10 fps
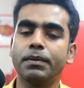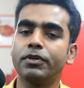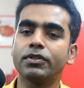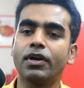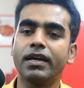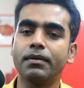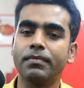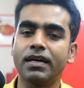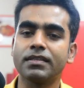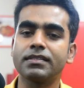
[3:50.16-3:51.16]
বিভিন্ন ধরনের
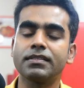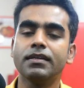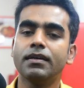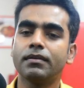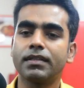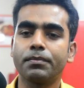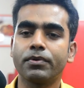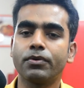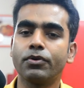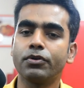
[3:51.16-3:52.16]
মাছ
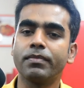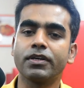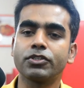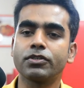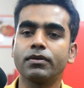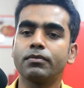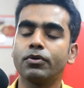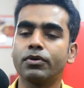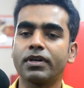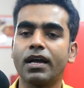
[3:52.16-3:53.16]
তারপর গরুর মাংস
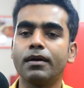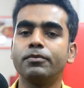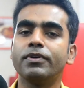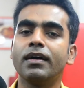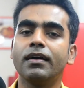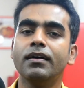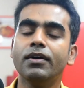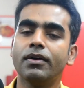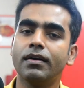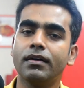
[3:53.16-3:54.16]
গরুর কালা ভুনা
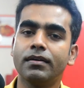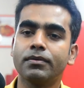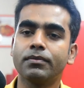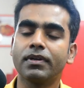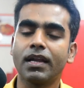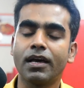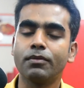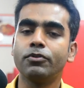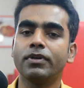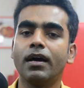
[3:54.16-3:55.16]
লাল
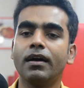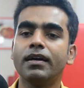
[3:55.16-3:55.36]
ভুনা